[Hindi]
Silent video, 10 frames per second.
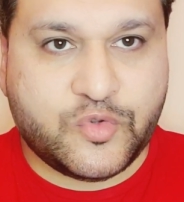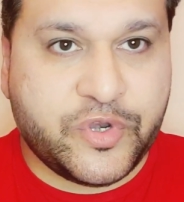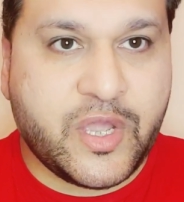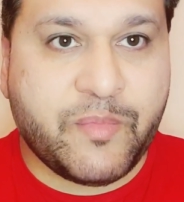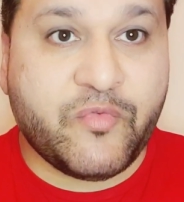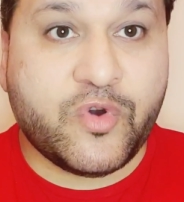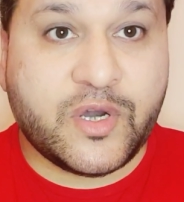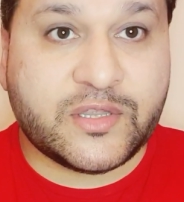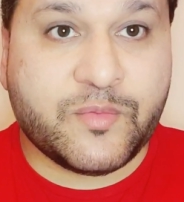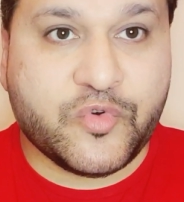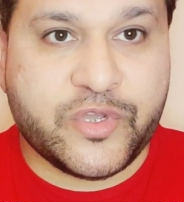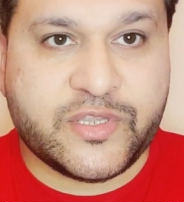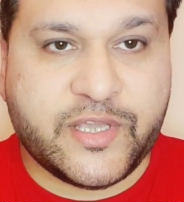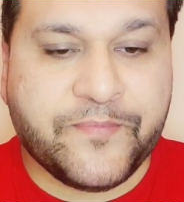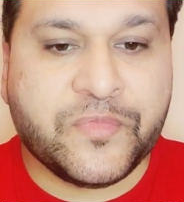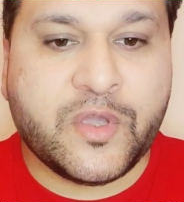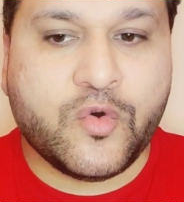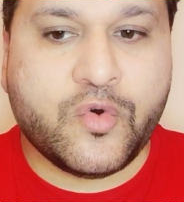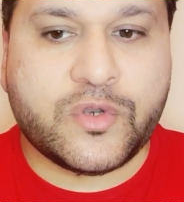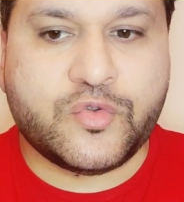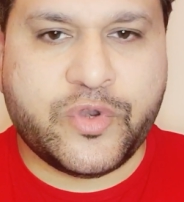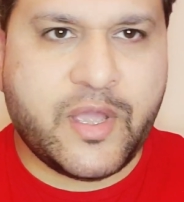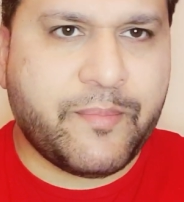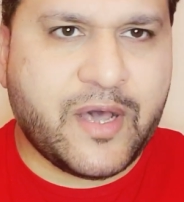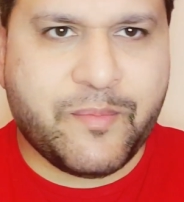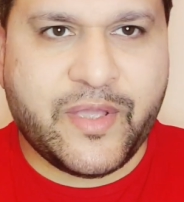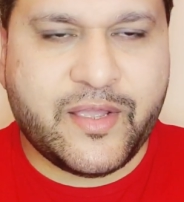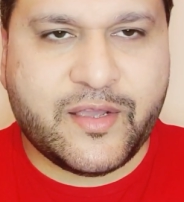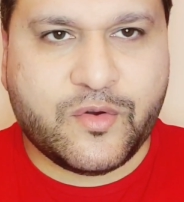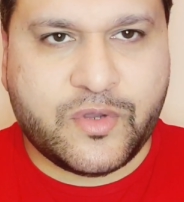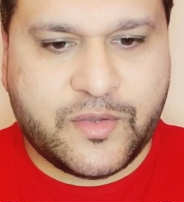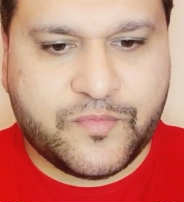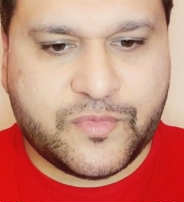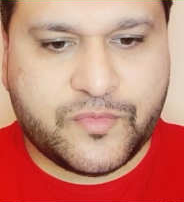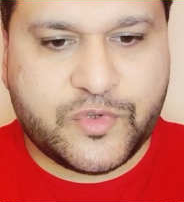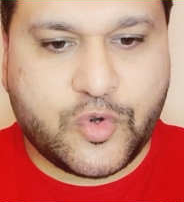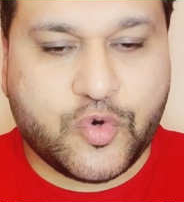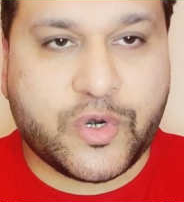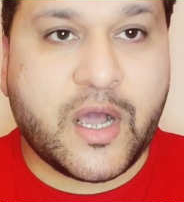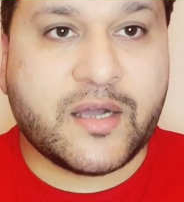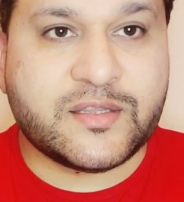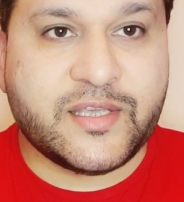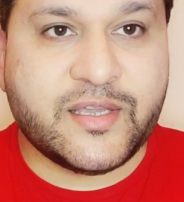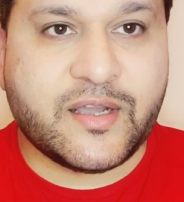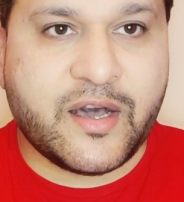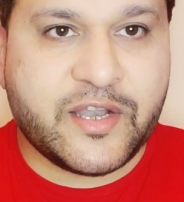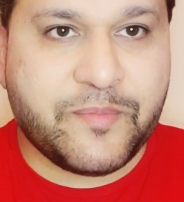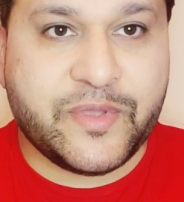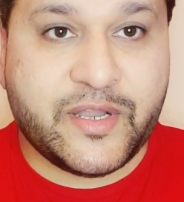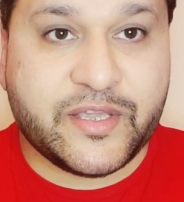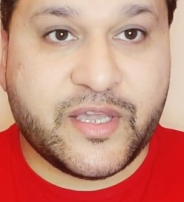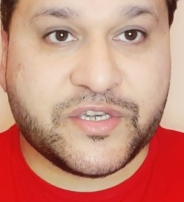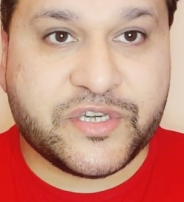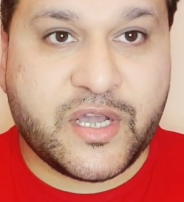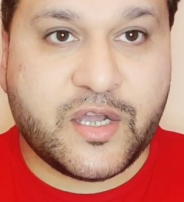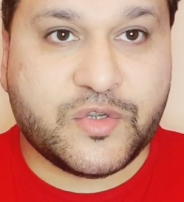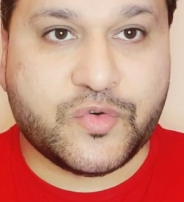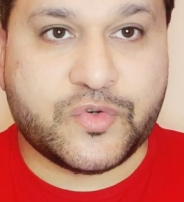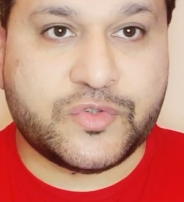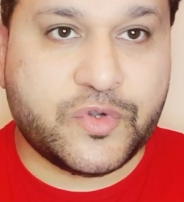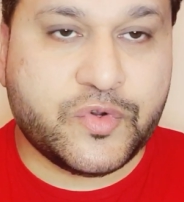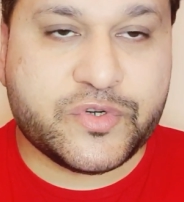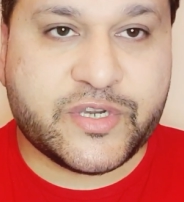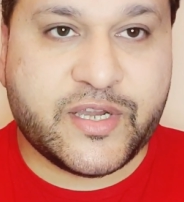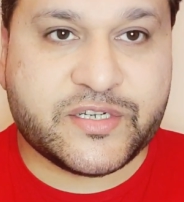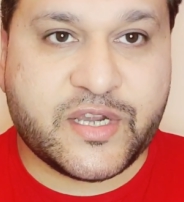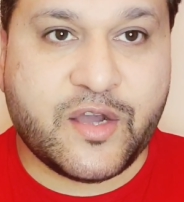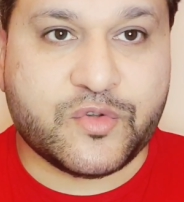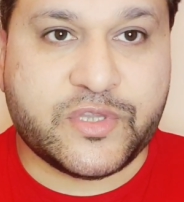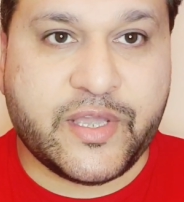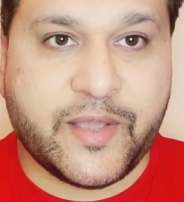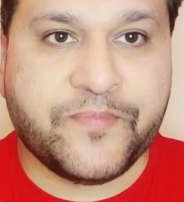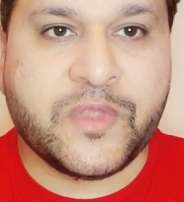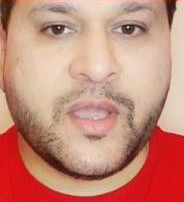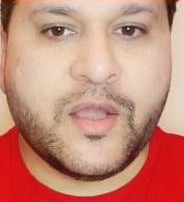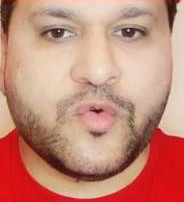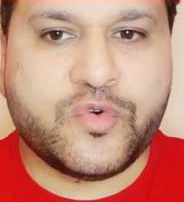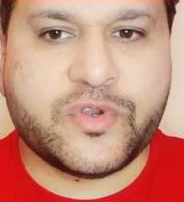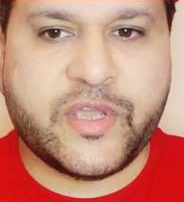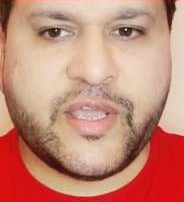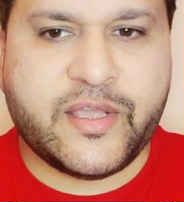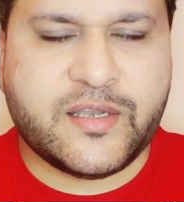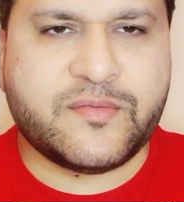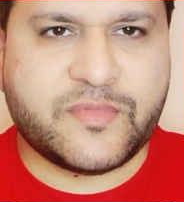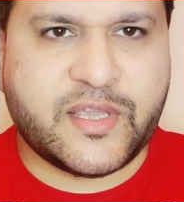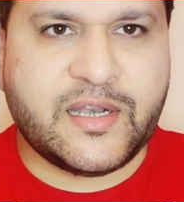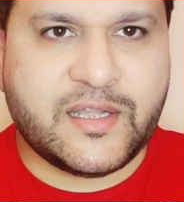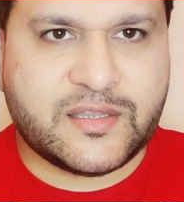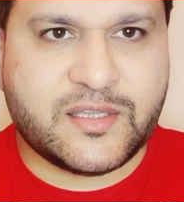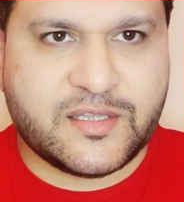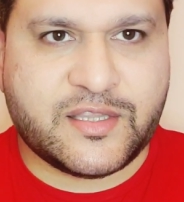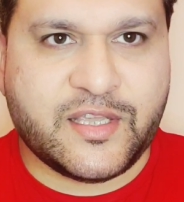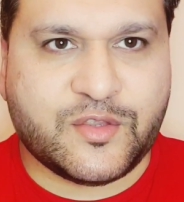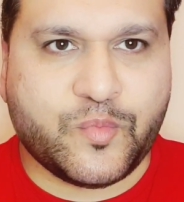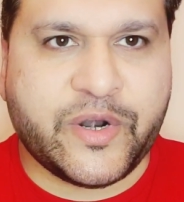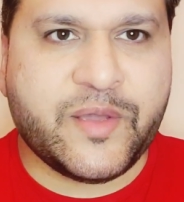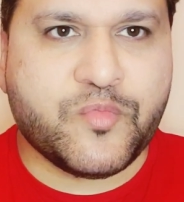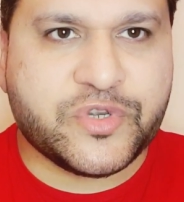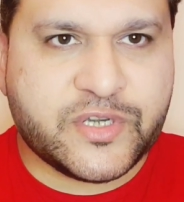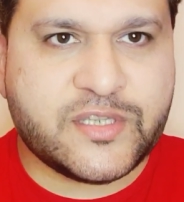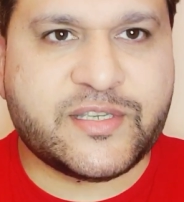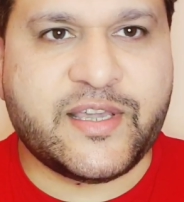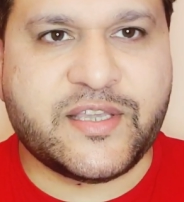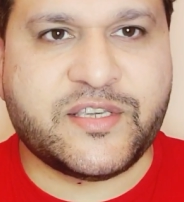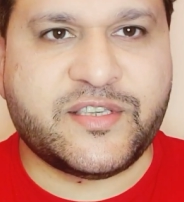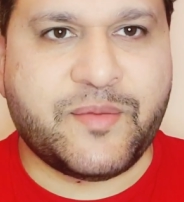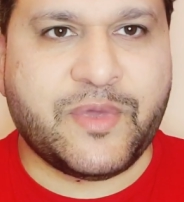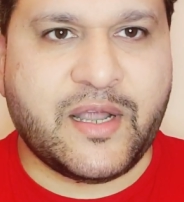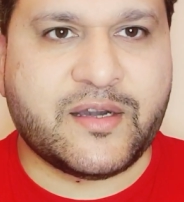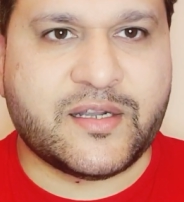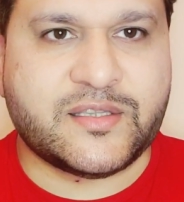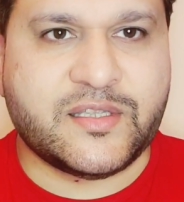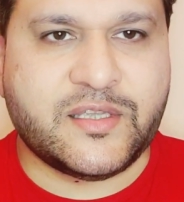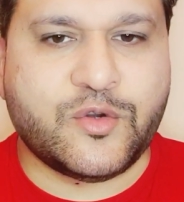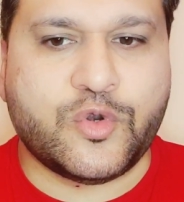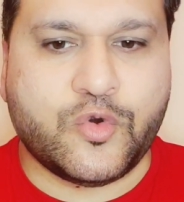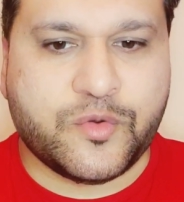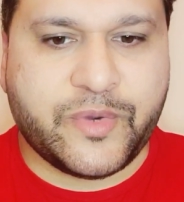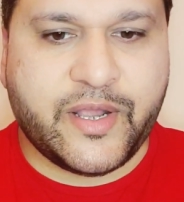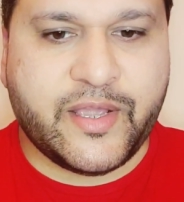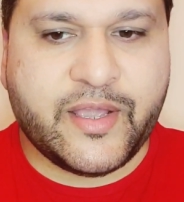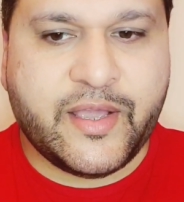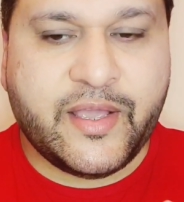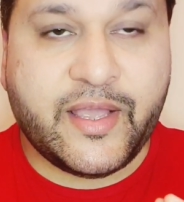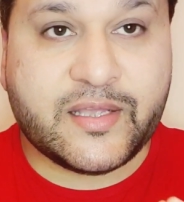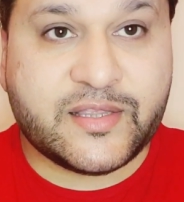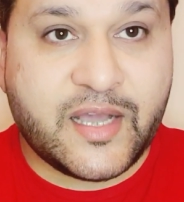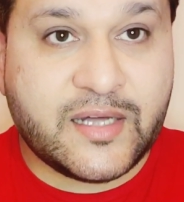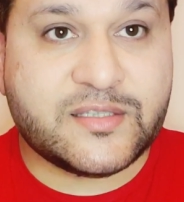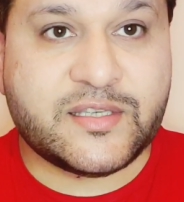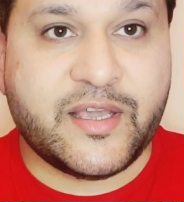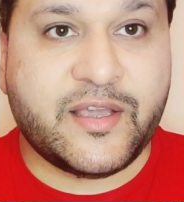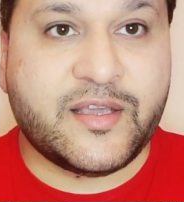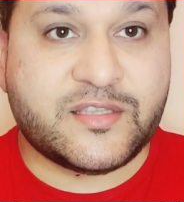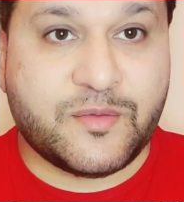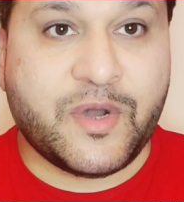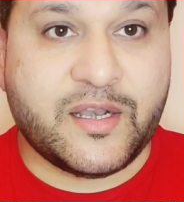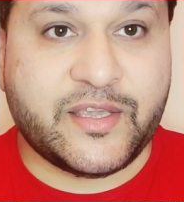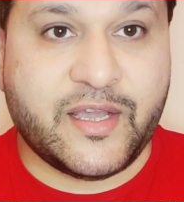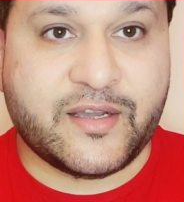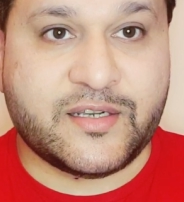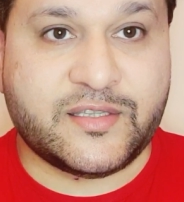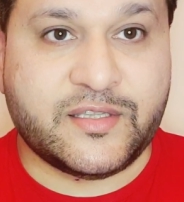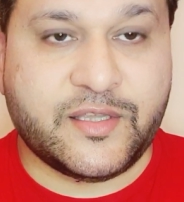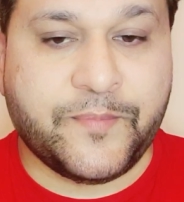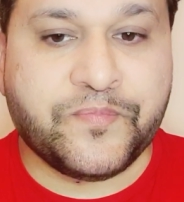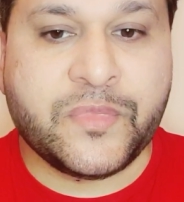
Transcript: दुनिया में वो ख़त्म हुई थी और दुनिया भर में जो ख़ुराक थी खाने पीने की अशिया जो हरदो नोश की अशिया होती हैं उनकी किल्लत थी तो बड़ी मुश्किल से ये चीज़ें मिला करती थी और लोग बड़ी एहतियात से इस्तेमाल किया करते थे